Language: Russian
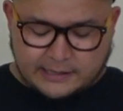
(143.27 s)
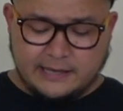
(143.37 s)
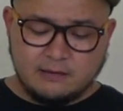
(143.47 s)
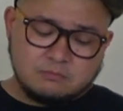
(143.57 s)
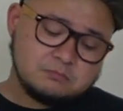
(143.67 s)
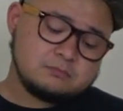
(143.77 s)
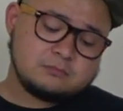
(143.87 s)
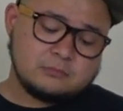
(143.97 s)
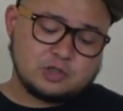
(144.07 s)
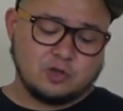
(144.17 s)
И
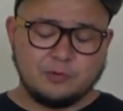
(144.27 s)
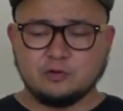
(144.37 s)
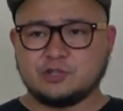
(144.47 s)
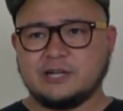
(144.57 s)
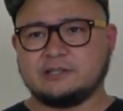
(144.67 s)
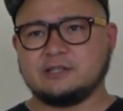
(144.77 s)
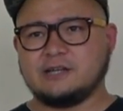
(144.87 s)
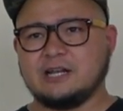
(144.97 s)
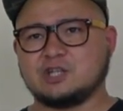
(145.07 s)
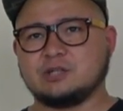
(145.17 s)
что получается
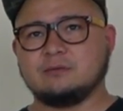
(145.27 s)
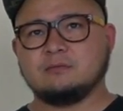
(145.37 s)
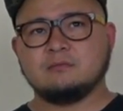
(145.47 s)
дальше?